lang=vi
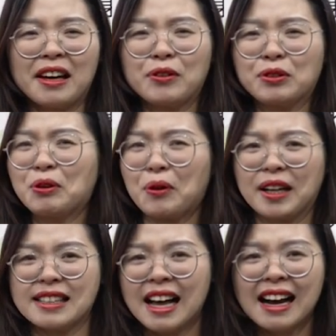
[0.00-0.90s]
Ôi, nổi
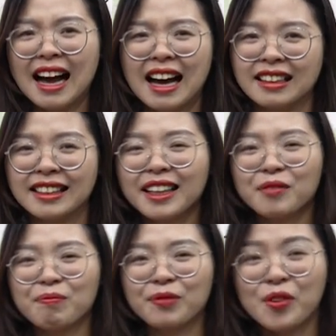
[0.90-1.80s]
cả da gà lên ấy
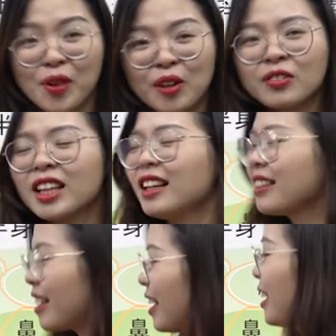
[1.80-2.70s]
đúng không
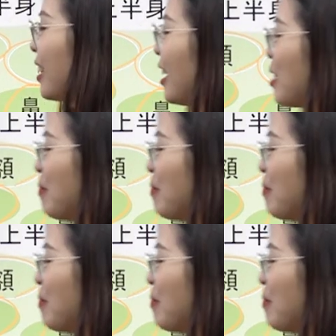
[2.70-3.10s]
thì à,